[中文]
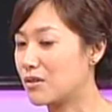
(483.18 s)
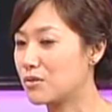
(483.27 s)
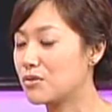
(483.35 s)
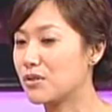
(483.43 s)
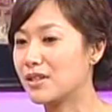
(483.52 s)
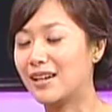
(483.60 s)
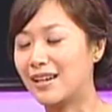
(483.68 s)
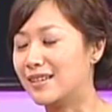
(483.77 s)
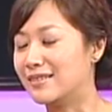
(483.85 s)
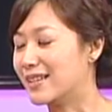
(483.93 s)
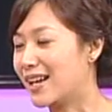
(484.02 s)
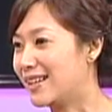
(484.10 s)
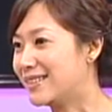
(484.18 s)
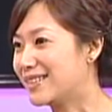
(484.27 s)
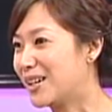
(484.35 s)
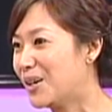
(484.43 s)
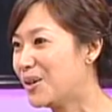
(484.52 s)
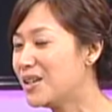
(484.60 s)
就觉得很难。
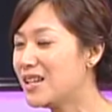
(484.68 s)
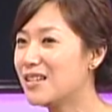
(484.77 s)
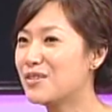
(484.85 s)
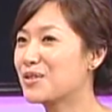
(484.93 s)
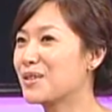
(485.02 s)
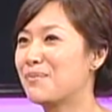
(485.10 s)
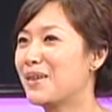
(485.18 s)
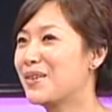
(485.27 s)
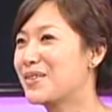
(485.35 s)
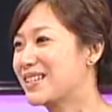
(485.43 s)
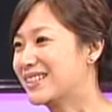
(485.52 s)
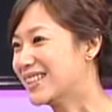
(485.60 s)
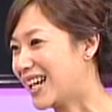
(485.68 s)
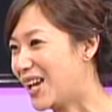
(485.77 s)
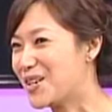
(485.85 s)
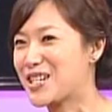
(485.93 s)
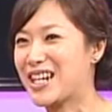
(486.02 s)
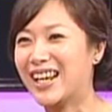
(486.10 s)
然后就是没有人呢，
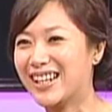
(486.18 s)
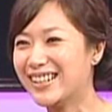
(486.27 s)
还有谁？